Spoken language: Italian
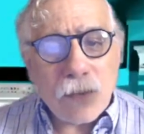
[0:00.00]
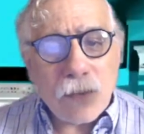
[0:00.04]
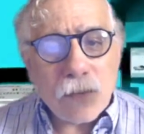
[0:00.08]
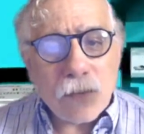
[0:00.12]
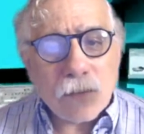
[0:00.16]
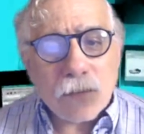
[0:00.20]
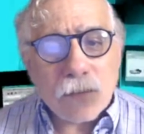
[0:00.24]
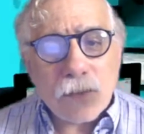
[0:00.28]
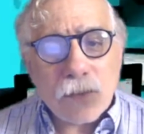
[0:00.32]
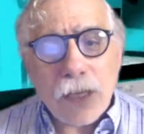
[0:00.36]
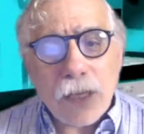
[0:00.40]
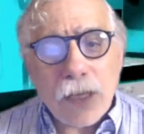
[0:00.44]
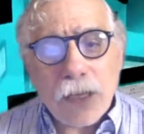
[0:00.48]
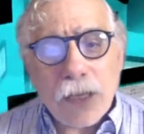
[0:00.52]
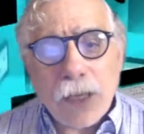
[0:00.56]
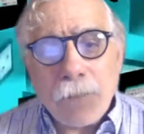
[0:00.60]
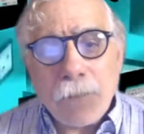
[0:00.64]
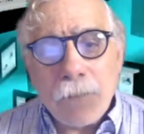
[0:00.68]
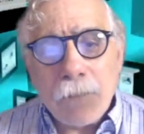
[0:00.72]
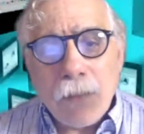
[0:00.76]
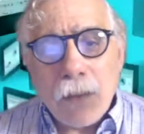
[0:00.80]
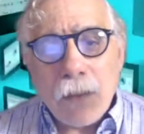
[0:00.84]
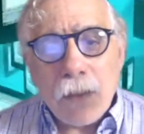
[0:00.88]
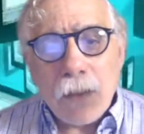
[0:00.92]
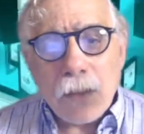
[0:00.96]
in
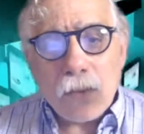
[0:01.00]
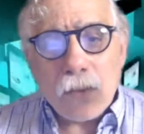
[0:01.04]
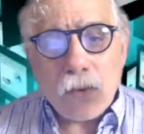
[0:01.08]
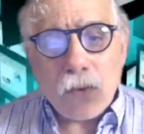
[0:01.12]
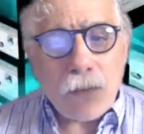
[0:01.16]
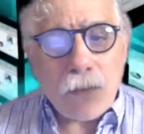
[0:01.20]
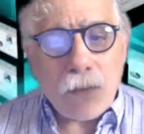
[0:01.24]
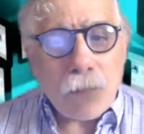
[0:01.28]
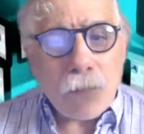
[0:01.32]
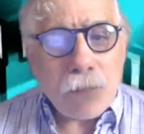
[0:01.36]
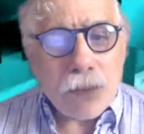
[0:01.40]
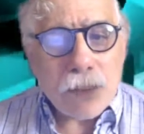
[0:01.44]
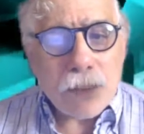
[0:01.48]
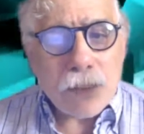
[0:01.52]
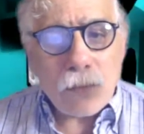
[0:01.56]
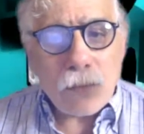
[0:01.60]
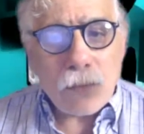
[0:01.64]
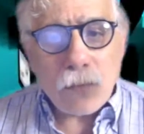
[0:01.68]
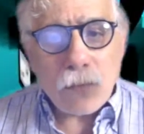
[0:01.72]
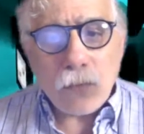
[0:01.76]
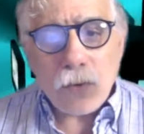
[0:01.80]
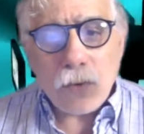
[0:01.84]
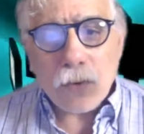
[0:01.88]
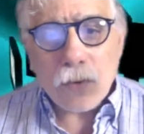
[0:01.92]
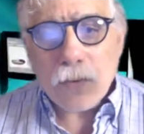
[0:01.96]
costiera dove a metà
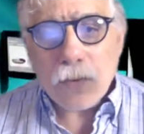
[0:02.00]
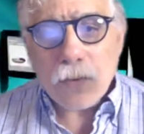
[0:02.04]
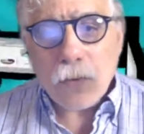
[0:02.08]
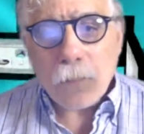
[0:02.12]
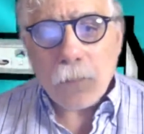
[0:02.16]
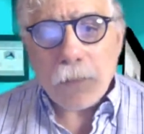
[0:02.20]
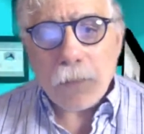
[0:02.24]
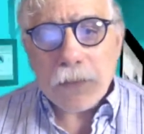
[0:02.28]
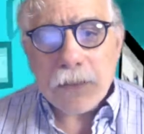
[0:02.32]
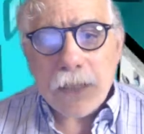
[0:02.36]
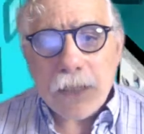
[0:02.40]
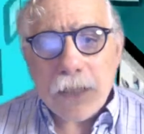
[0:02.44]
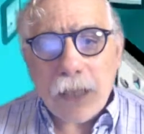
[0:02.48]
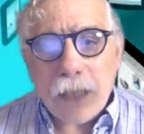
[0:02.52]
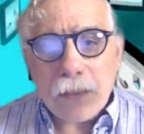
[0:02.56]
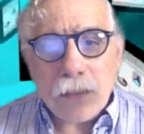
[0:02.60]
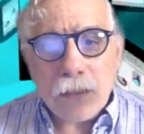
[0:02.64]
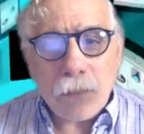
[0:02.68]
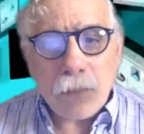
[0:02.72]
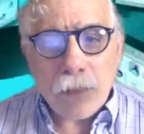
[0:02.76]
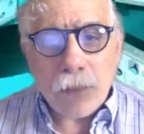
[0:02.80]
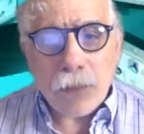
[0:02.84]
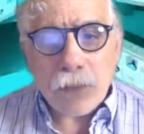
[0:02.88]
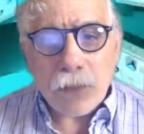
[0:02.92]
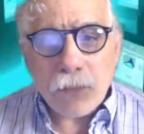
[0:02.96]
luglio sono
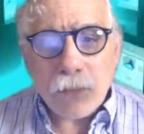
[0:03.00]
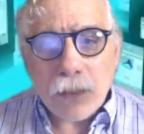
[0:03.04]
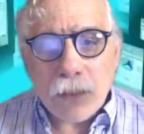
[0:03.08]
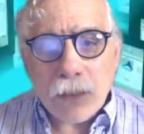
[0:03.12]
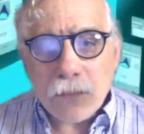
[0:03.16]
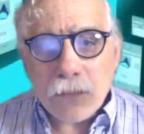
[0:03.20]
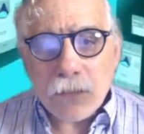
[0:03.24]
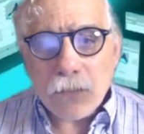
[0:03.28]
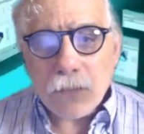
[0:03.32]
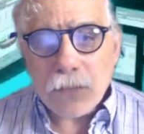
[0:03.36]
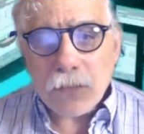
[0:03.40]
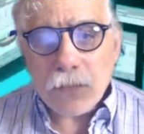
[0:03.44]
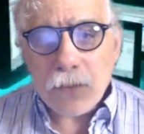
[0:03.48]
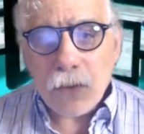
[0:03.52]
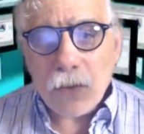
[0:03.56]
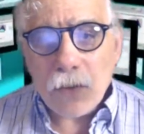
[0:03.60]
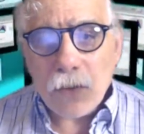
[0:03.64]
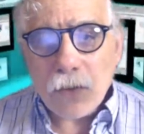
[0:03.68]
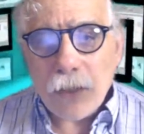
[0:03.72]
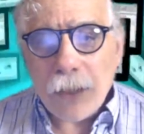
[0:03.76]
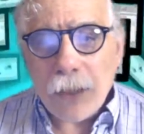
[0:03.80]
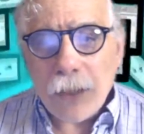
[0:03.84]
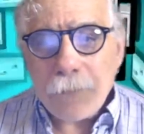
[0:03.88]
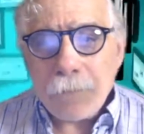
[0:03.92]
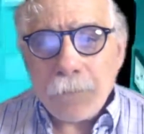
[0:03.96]
passati per
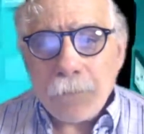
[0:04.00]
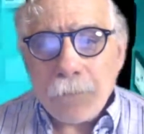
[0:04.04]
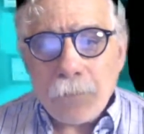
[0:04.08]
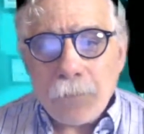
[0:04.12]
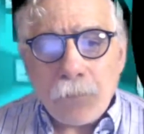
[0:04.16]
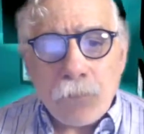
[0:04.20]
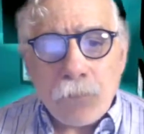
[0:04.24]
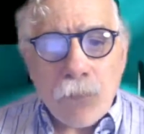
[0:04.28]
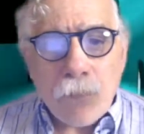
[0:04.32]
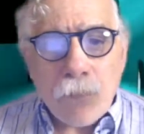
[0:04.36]
un'escursione